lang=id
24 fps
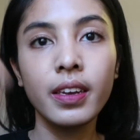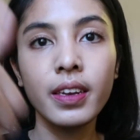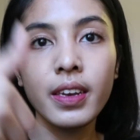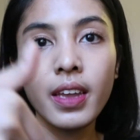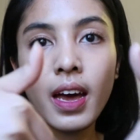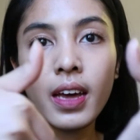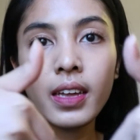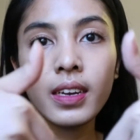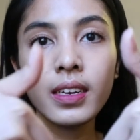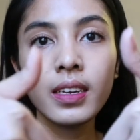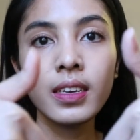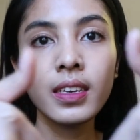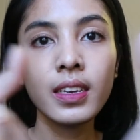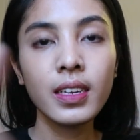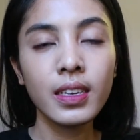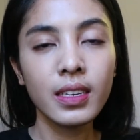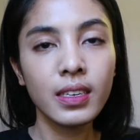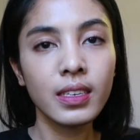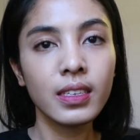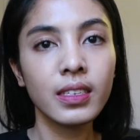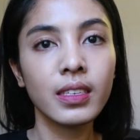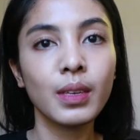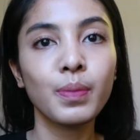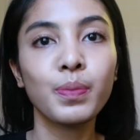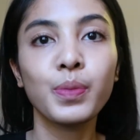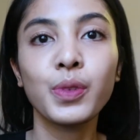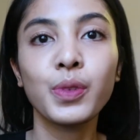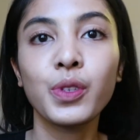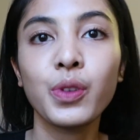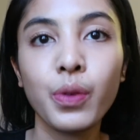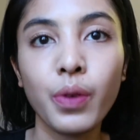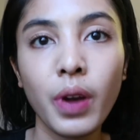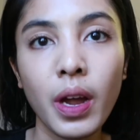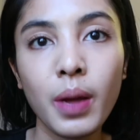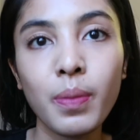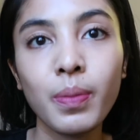dan
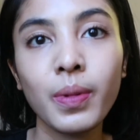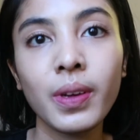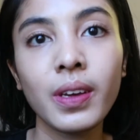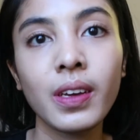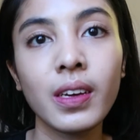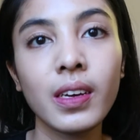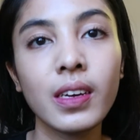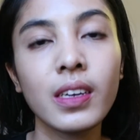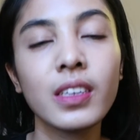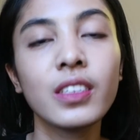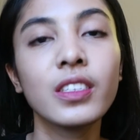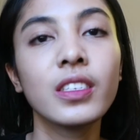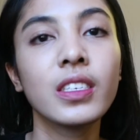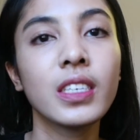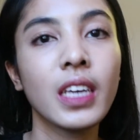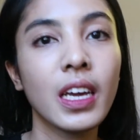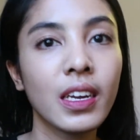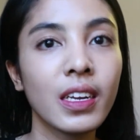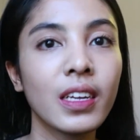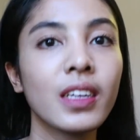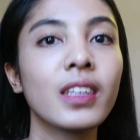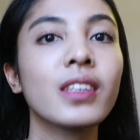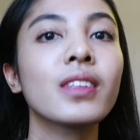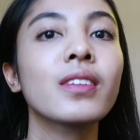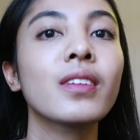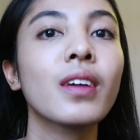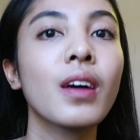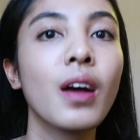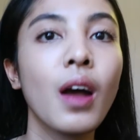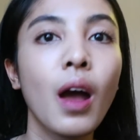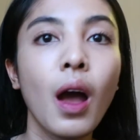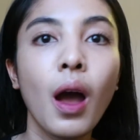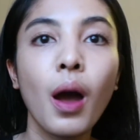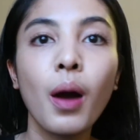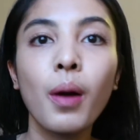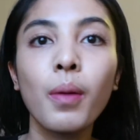subscribe ke channel
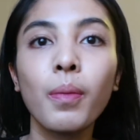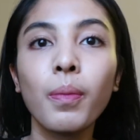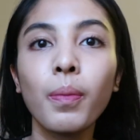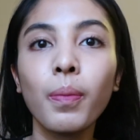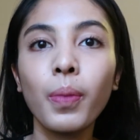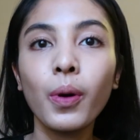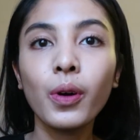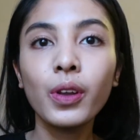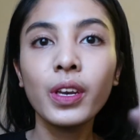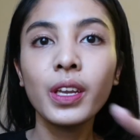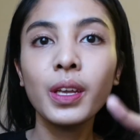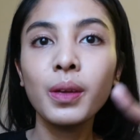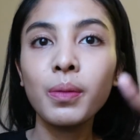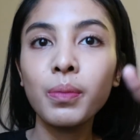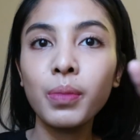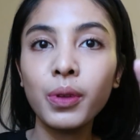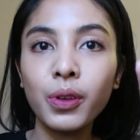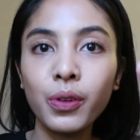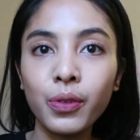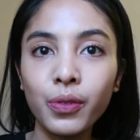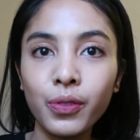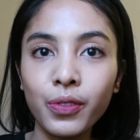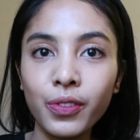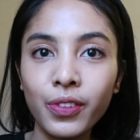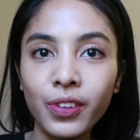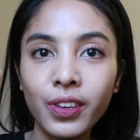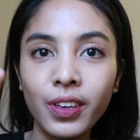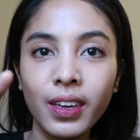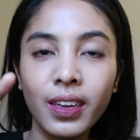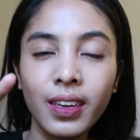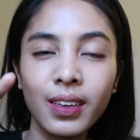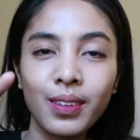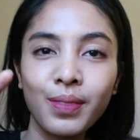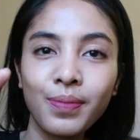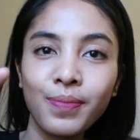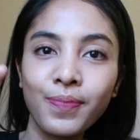Pony Beauty.
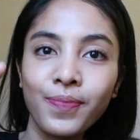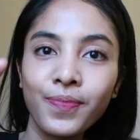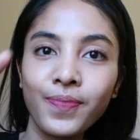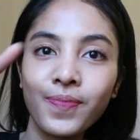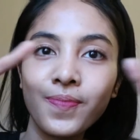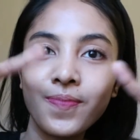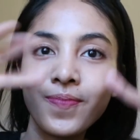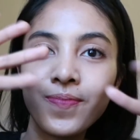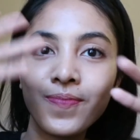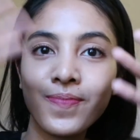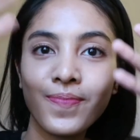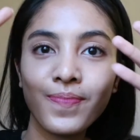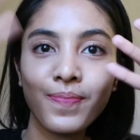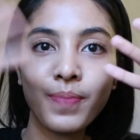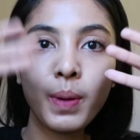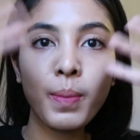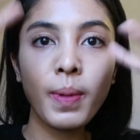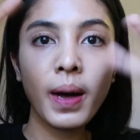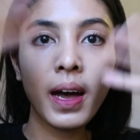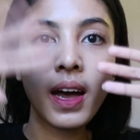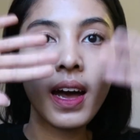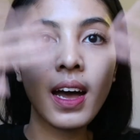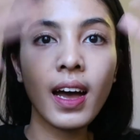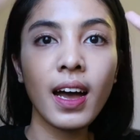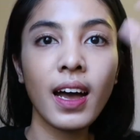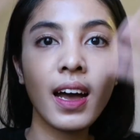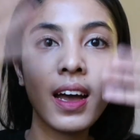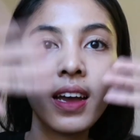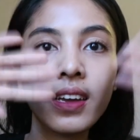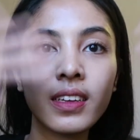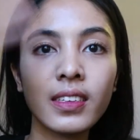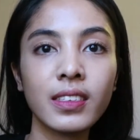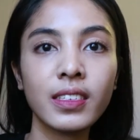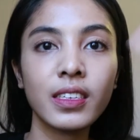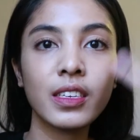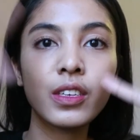Bye
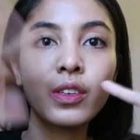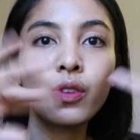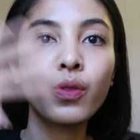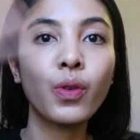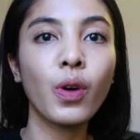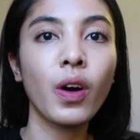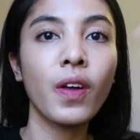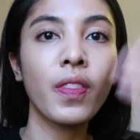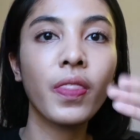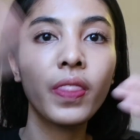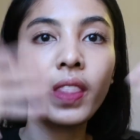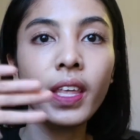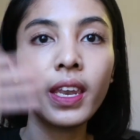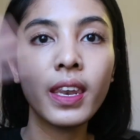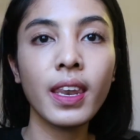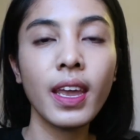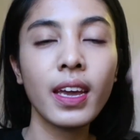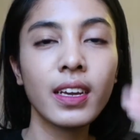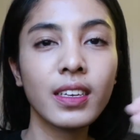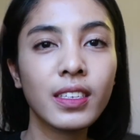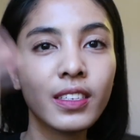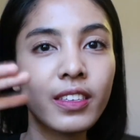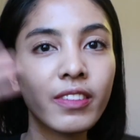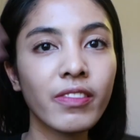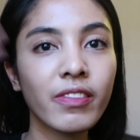bye, see you on the next